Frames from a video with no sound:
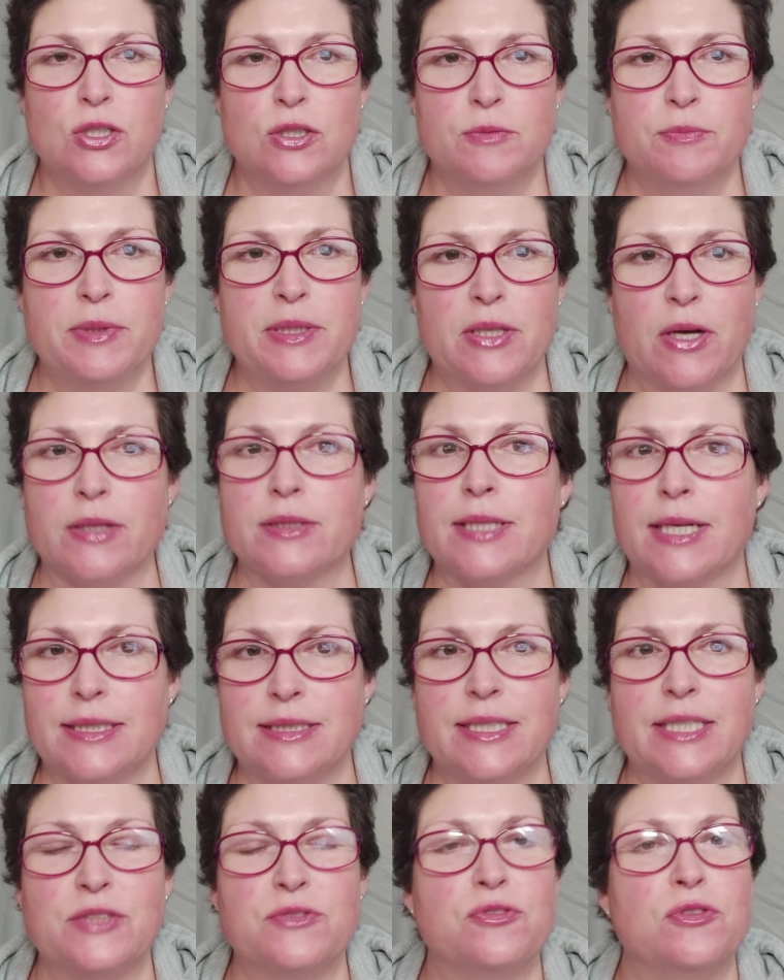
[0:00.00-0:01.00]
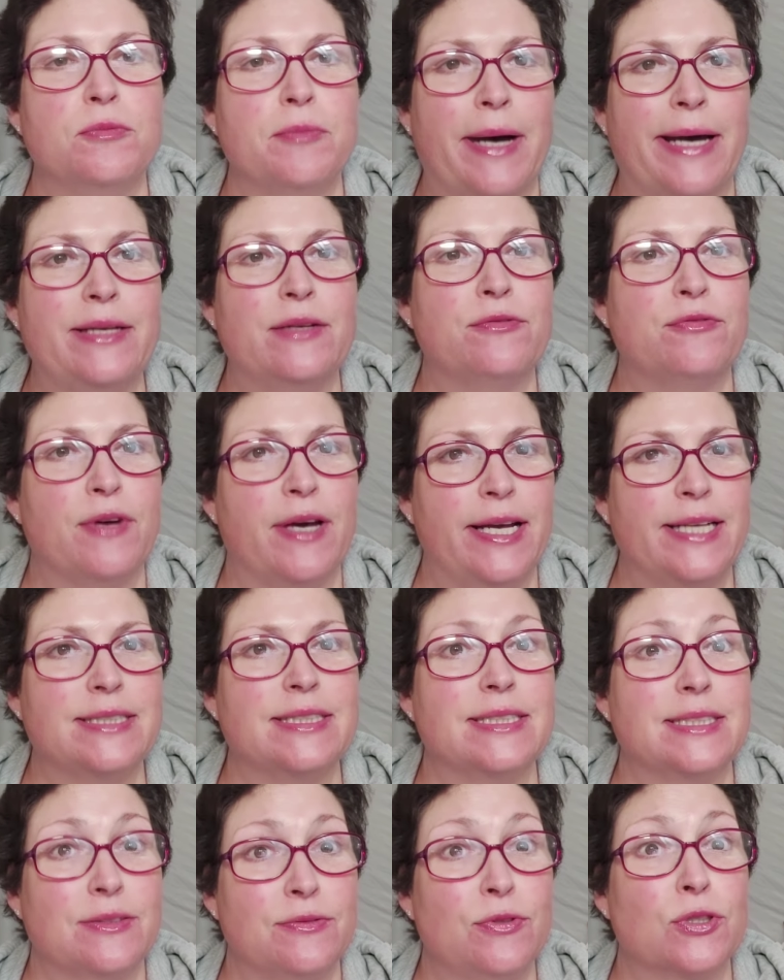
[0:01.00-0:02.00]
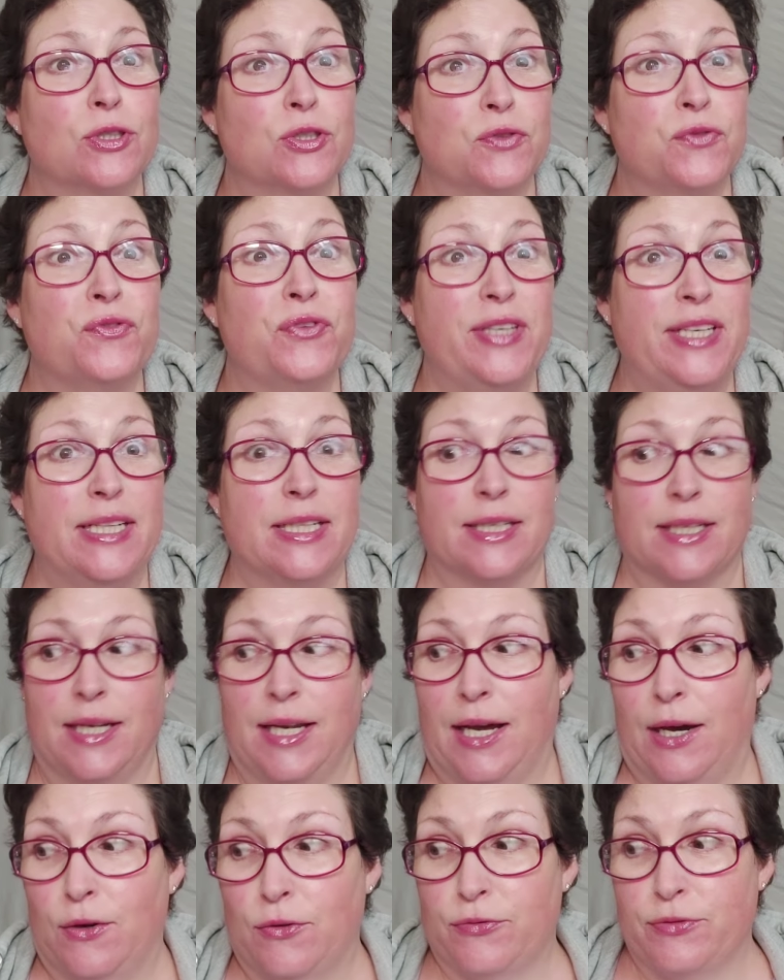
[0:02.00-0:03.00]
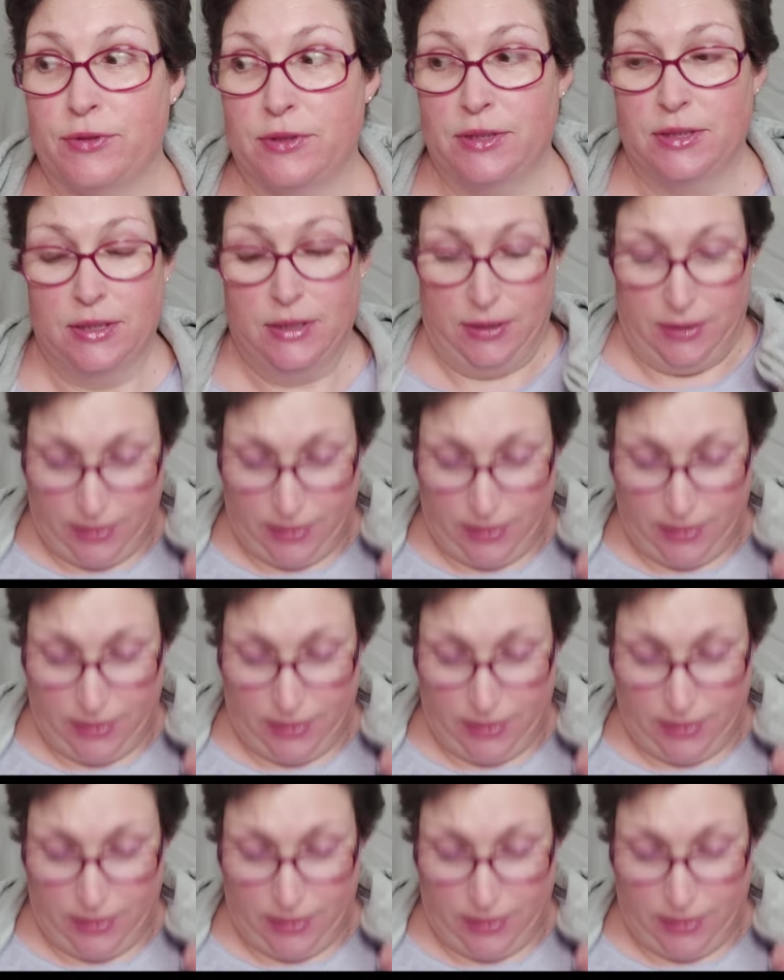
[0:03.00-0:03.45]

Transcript: Und bin auch tatsächlich für meine Verhältnisse wirklich viel gelaufen.